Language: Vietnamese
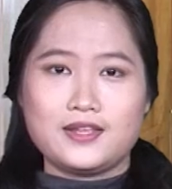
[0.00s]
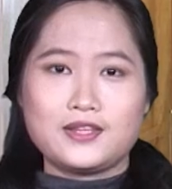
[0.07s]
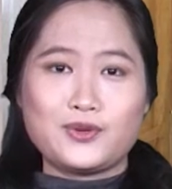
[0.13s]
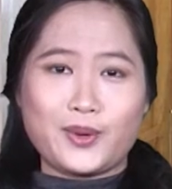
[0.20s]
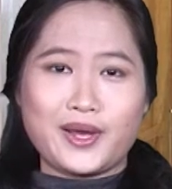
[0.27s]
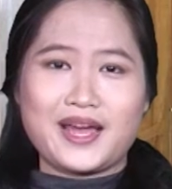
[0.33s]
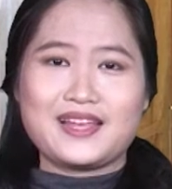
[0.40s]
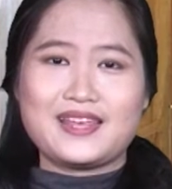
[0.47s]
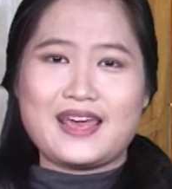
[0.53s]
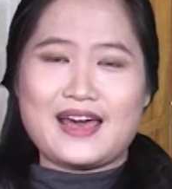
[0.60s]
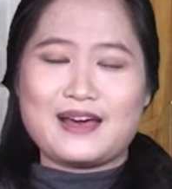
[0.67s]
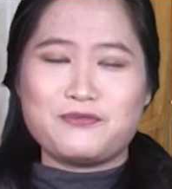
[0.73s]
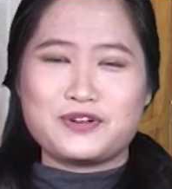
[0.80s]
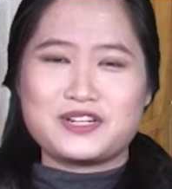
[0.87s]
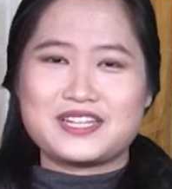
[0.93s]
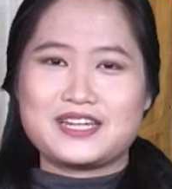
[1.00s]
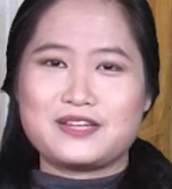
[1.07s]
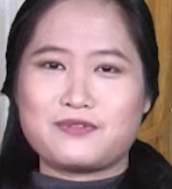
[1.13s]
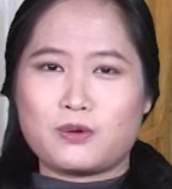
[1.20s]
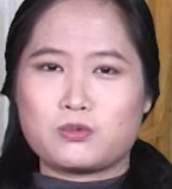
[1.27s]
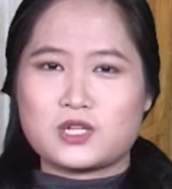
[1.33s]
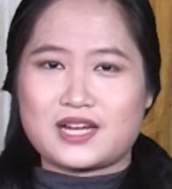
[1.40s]
Thưa quý khán giả, Phương Trinh hy
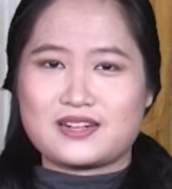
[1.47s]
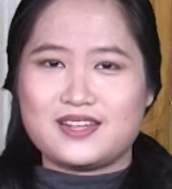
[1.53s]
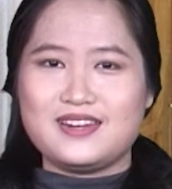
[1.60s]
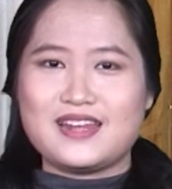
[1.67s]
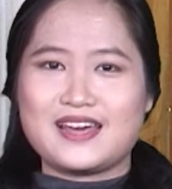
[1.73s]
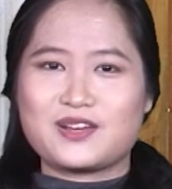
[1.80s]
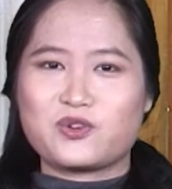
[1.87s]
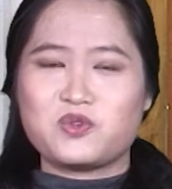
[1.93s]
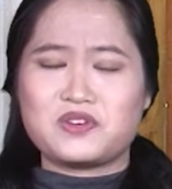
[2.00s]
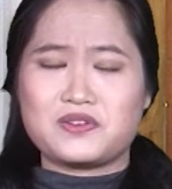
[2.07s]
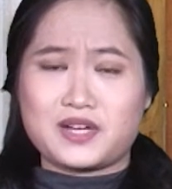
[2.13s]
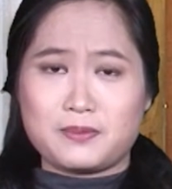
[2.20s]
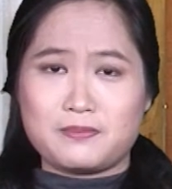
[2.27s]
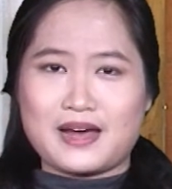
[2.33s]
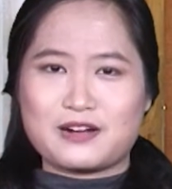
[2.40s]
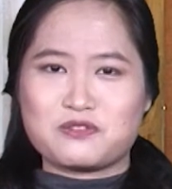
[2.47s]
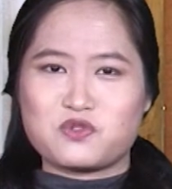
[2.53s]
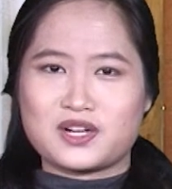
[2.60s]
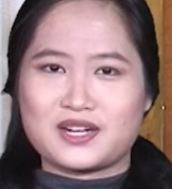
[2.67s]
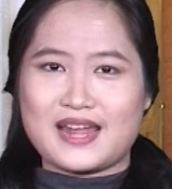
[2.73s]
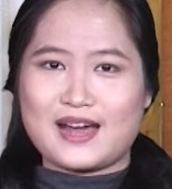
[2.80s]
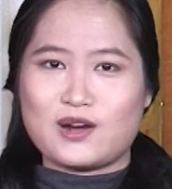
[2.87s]
vọng rằng đến đây quý vị và các bạn
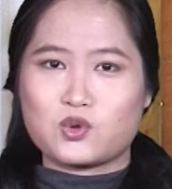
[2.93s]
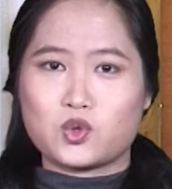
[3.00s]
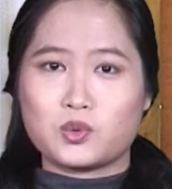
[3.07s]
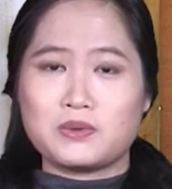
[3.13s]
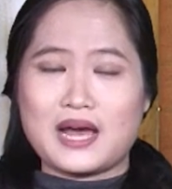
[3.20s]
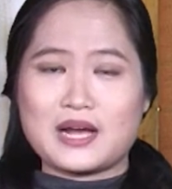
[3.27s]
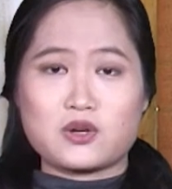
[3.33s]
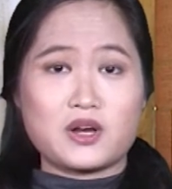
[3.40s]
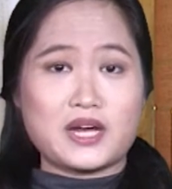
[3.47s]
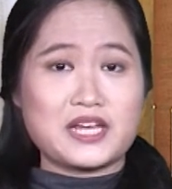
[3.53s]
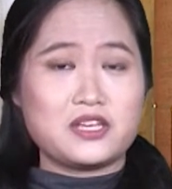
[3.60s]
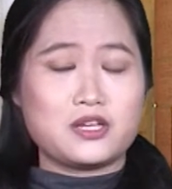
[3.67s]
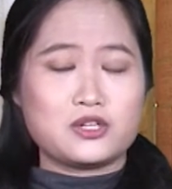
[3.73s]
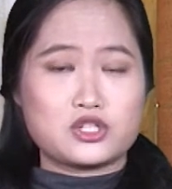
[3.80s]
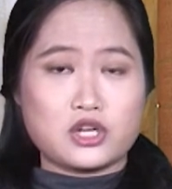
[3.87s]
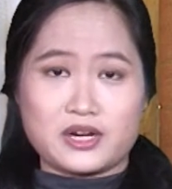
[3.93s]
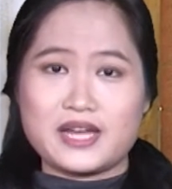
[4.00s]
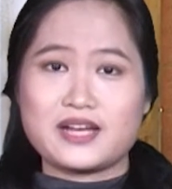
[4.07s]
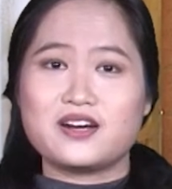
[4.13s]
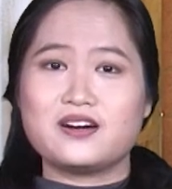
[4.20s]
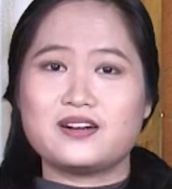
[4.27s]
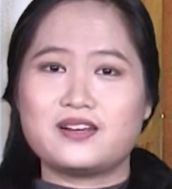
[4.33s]
phần nào cũng đã có cái nhìn rõ
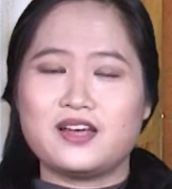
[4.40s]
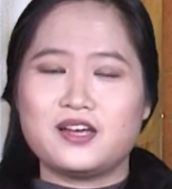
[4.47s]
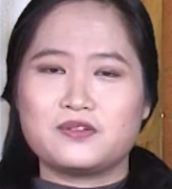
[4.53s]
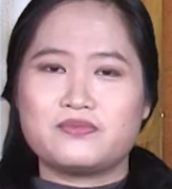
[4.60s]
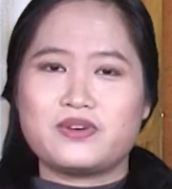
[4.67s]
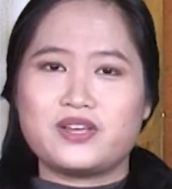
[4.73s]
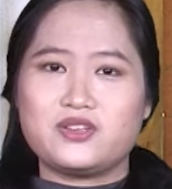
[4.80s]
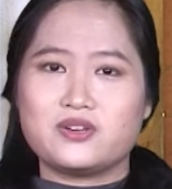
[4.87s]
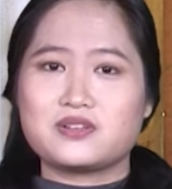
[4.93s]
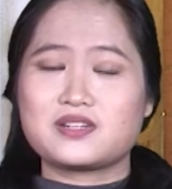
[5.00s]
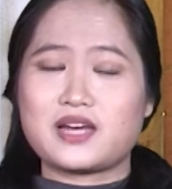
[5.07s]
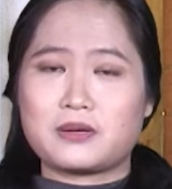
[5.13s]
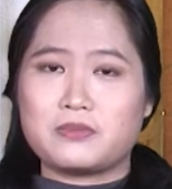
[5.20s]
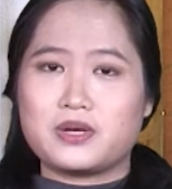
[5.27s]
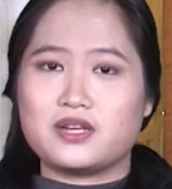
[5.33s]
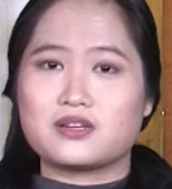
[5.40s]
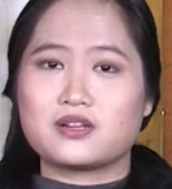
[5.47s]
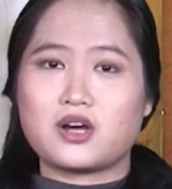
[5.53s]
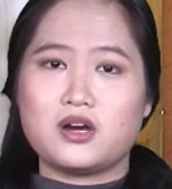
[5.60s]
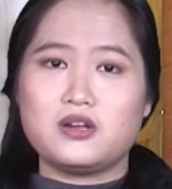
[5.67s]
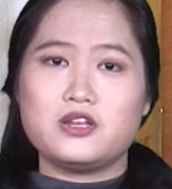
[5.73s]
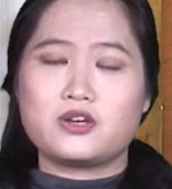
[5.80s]
nét hơn về những căn bệnh
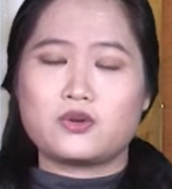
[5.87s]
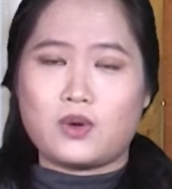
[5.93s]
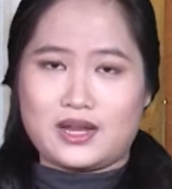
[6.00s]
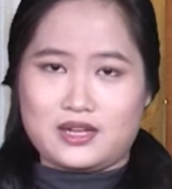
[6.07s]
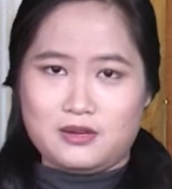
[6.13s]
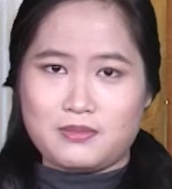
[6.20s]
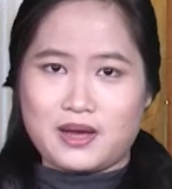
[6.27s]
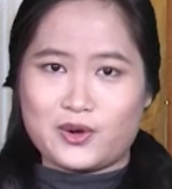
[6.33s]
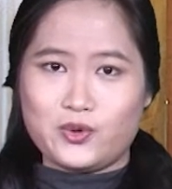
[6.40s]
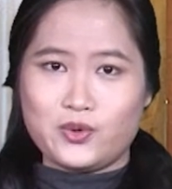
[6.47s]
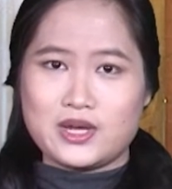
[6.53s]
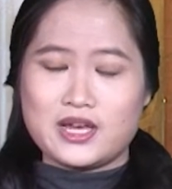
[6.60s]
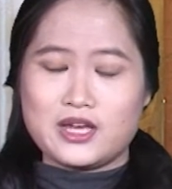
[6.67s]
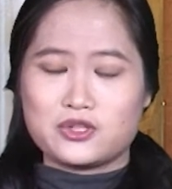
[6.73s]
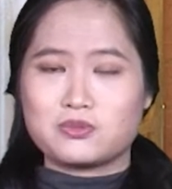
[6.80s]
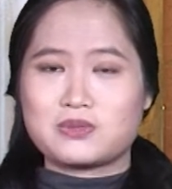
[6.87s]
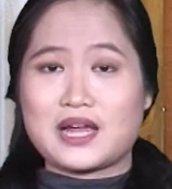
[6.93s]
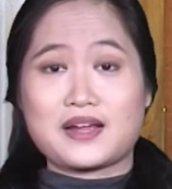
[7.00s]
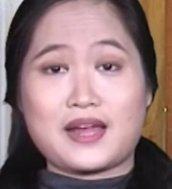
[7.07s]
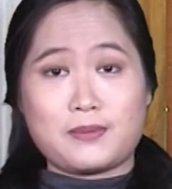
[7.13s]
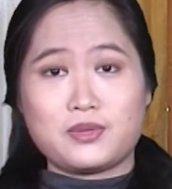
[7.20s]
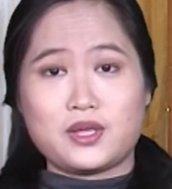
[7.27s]
có liên quan đến máu. Chúng ta
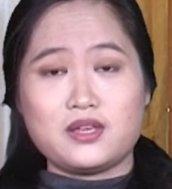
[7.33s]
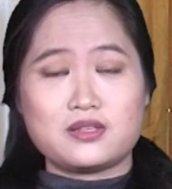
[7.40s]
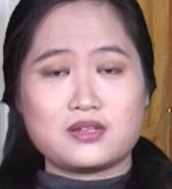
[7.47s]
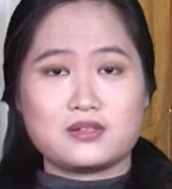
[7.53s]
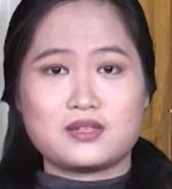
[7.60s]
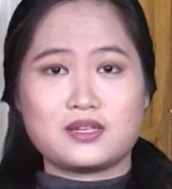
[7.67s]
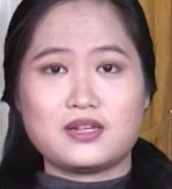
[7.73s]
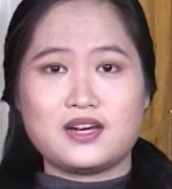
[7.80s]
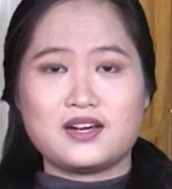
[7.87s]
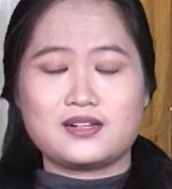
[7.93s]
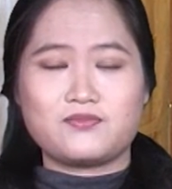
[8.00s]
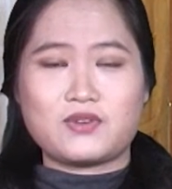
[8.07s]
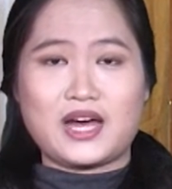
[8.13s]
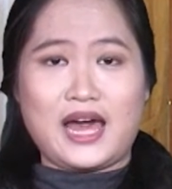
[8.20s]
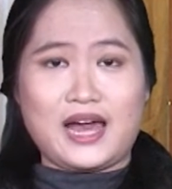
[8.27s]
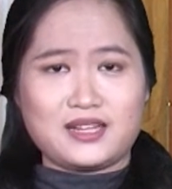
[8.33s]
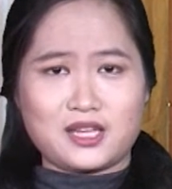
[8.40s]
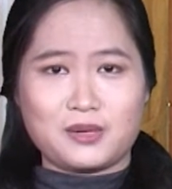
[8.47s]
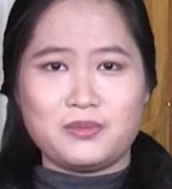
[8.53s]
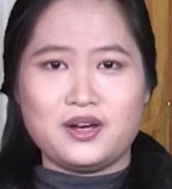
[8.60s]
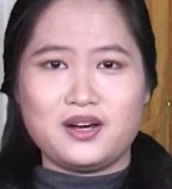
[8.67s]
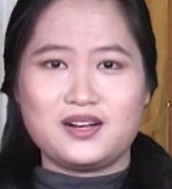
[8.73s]
cảm thấy tự tin hơn và an
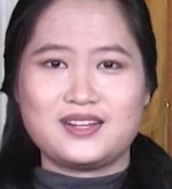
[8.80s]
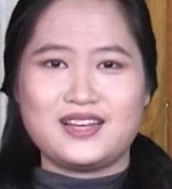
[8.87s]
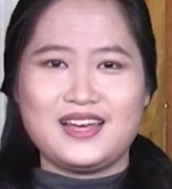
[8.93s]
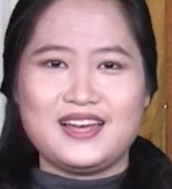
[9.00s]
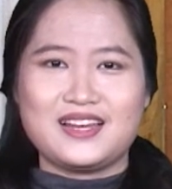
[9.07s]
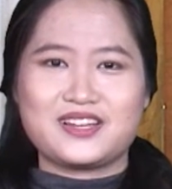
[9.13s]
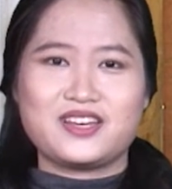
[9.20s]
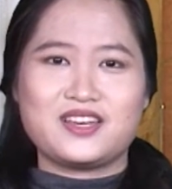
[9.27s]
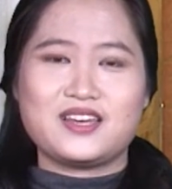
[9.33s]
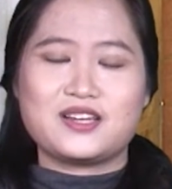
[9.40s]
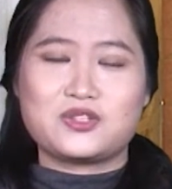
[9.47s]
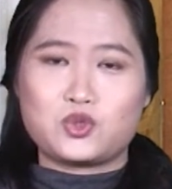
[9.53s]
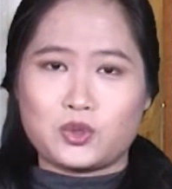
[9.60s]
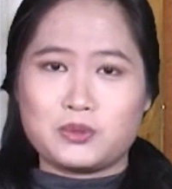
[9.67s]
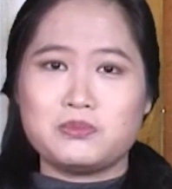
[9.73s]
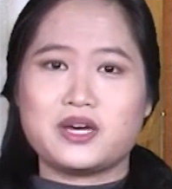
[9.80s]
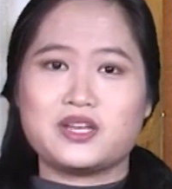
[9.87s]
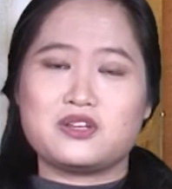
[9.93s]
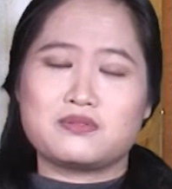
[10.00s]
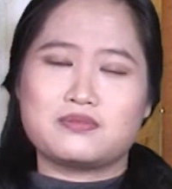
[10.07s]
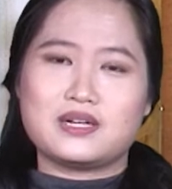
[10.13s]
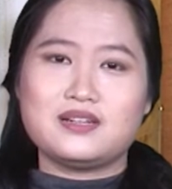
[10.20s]
tâm hơn khi à, chuẩn bị
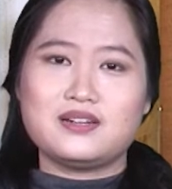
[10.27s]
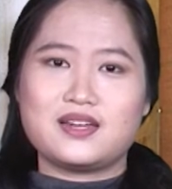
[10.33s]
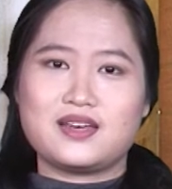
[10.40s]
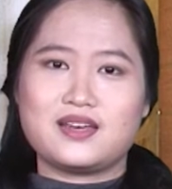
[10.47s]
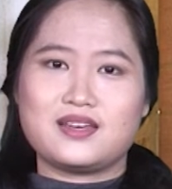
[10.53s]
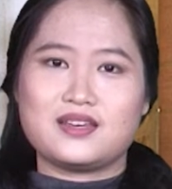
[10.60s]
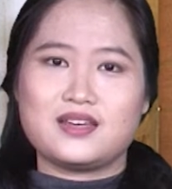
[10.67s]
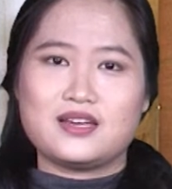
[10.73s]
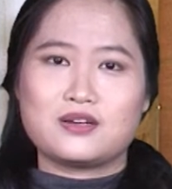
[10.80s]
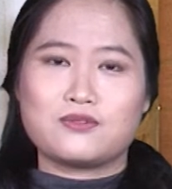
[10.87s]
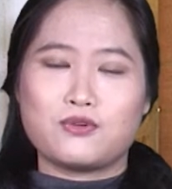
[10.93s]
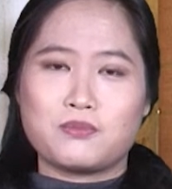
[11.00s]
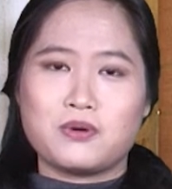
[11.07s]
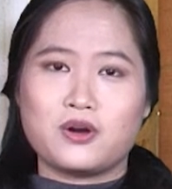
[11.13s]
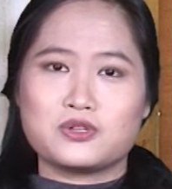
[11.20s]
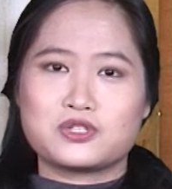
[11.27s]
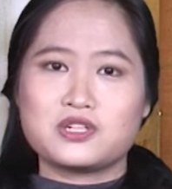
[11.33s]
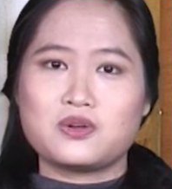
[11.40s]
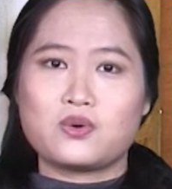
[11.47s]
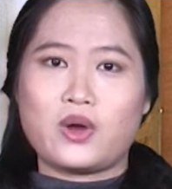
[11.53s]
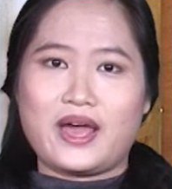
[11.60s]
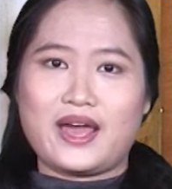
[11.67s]
những vấn đề phục hồi
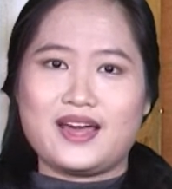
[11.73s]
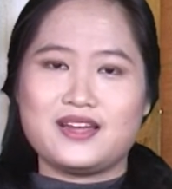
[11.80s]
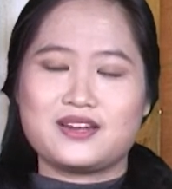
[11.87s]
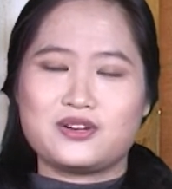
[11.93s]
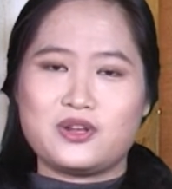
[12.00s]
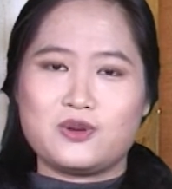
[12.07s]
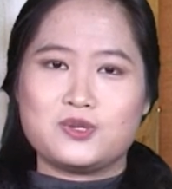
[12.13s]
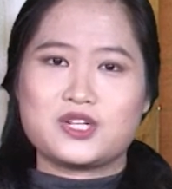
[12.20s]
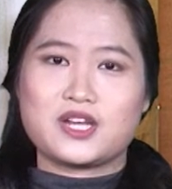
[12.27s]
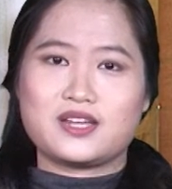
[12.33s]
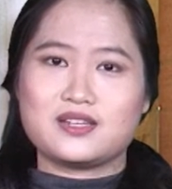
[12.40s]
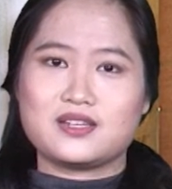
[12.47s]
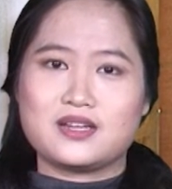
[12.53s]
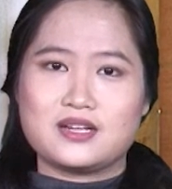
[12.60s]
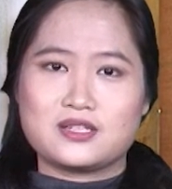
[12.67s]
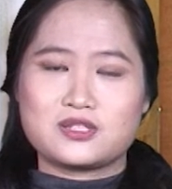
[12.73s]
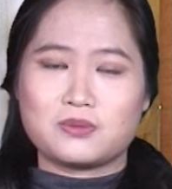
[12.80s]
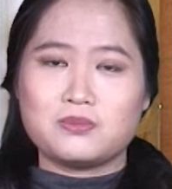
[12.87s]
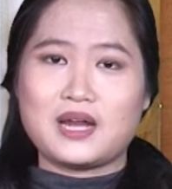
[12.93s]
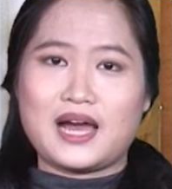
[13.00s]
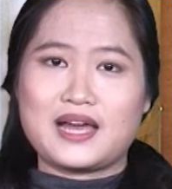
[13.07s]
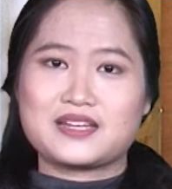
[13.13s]
sức khỏe, điều trị,
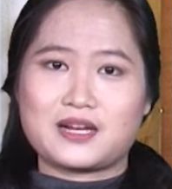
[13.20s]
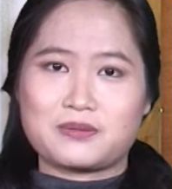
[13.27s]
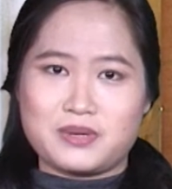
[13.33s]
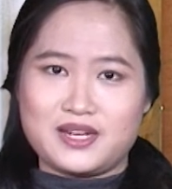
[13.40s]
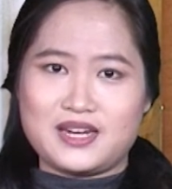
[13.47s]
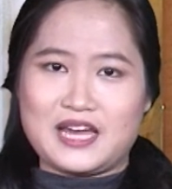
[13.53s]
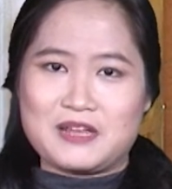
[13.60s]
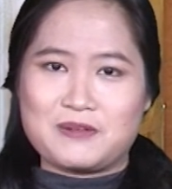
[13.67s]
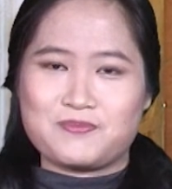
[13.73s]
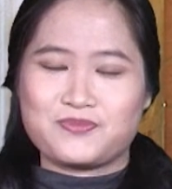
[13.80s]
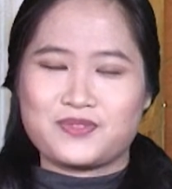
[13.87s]
chống lại căn bệnh này.